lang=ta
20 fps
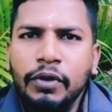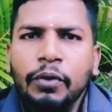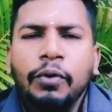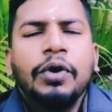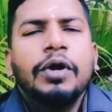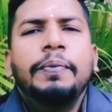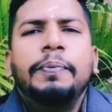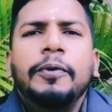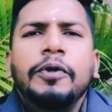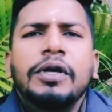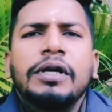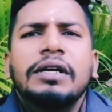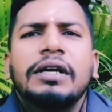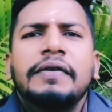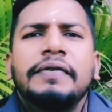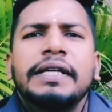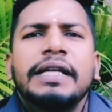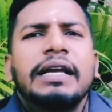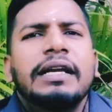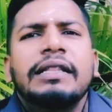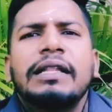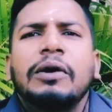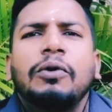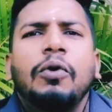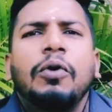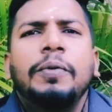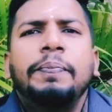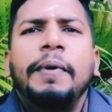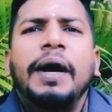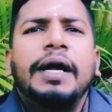ஒரு புது கவிஞன் இந்த
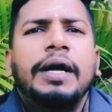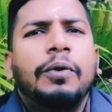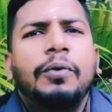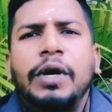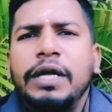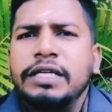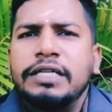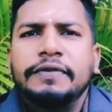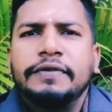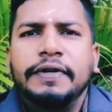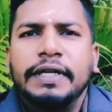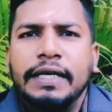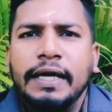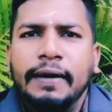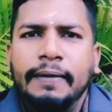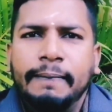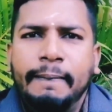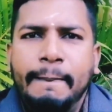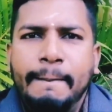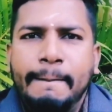கோட்பாட்டை உடைச்சு விட்டான்